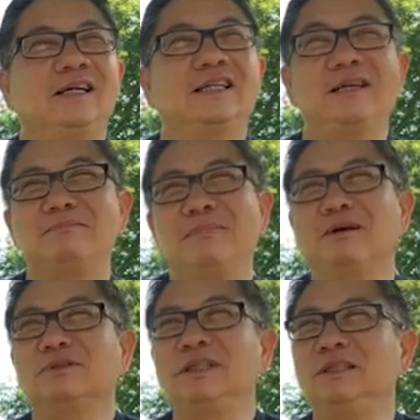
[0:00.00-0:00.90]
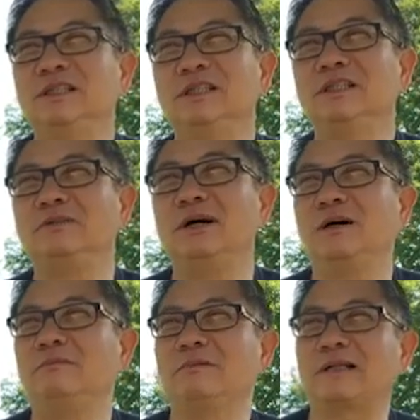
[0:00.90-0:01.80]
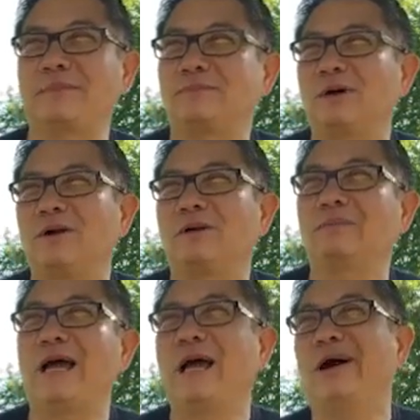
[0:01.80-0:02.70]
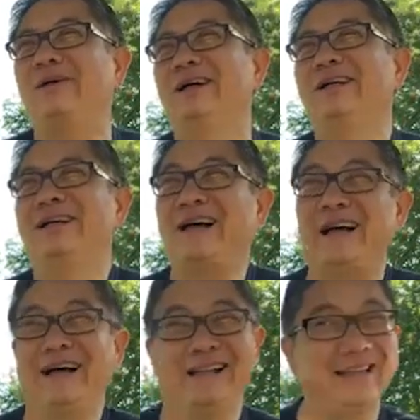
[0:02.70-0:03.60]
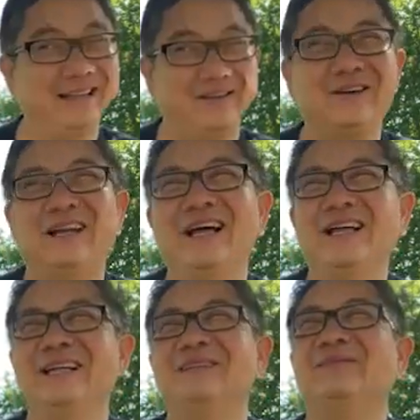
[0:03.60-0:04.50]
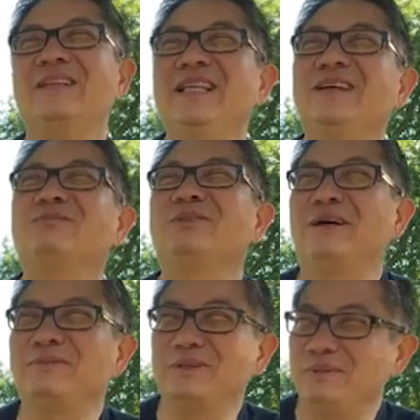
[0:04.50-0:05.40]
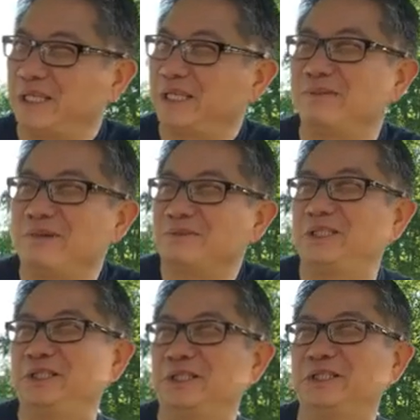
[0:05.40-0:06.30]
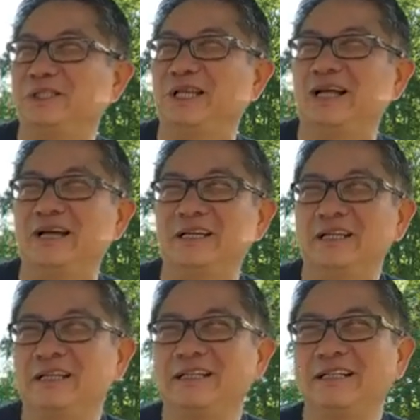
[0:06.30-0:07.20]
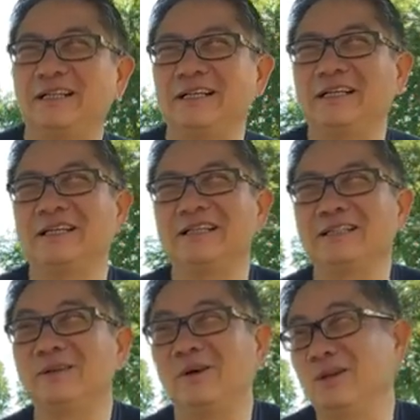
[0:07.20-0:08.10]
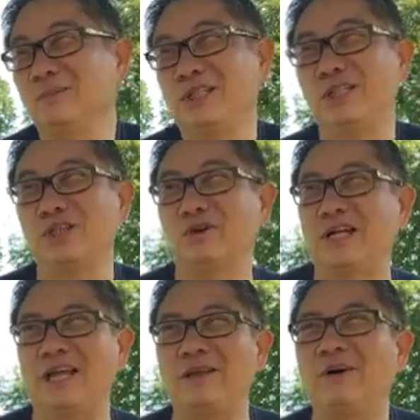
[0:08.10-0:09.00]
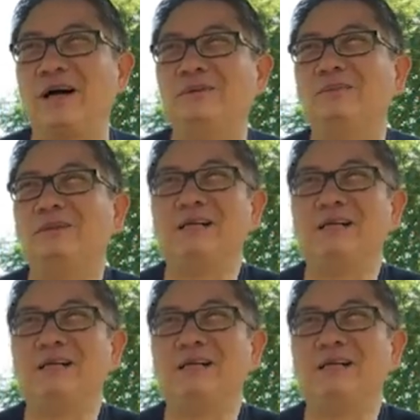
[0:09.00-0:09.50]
Kim Mao Sư Dương đúng không? Cầm đồ long đao, dưới đúng rồi đó. Mình giết ông Trump giống như Kim Mao Sư Dương vậy đó. Rồi Sư Hữu giống như Trương Vô Kỵ phải không?